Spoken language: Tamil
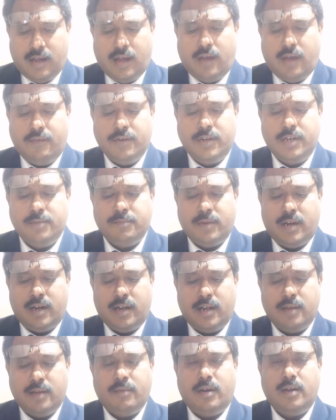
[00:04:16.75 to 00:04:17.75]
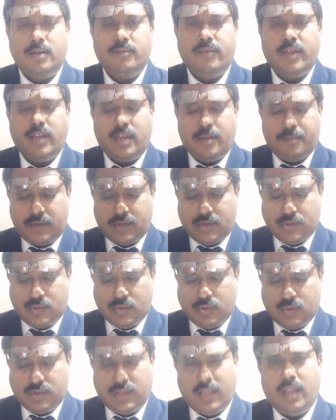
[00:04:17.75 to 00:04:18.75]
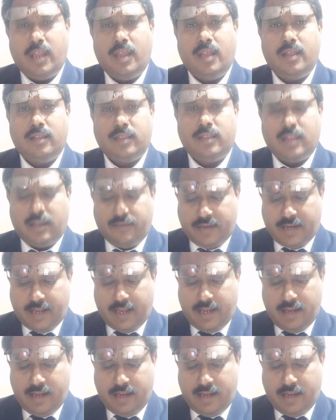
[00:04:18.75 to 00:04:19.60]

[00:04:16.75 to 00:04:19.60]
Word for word: அவரிடம் அடமானம் வைக்கப்பட்ட சொத்தை தவிர